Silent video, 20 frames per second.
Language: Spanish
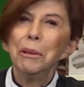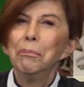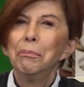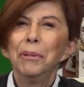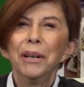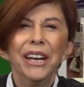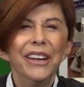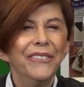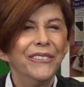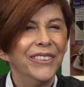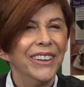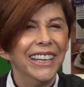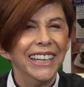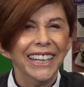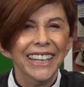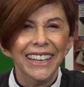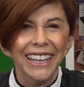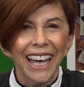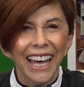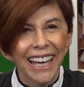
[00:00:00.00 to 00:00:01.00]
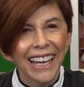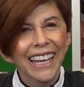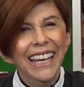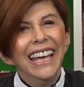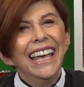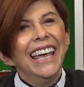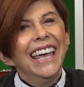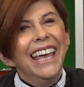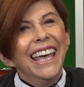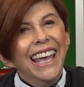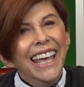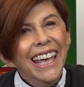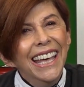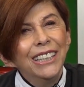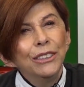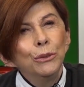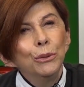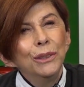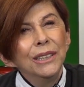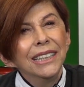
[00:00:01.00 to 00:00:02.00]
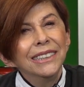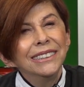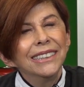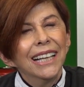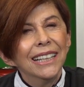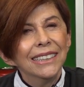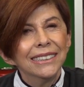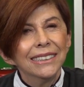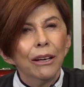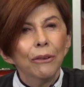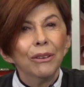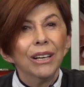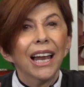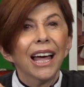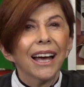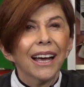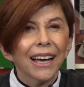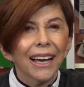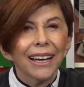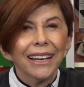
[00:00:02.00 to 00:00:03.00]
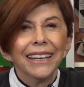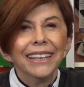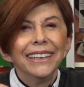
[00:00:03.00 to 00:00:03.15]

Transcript: preferida. Es una salsa blanca que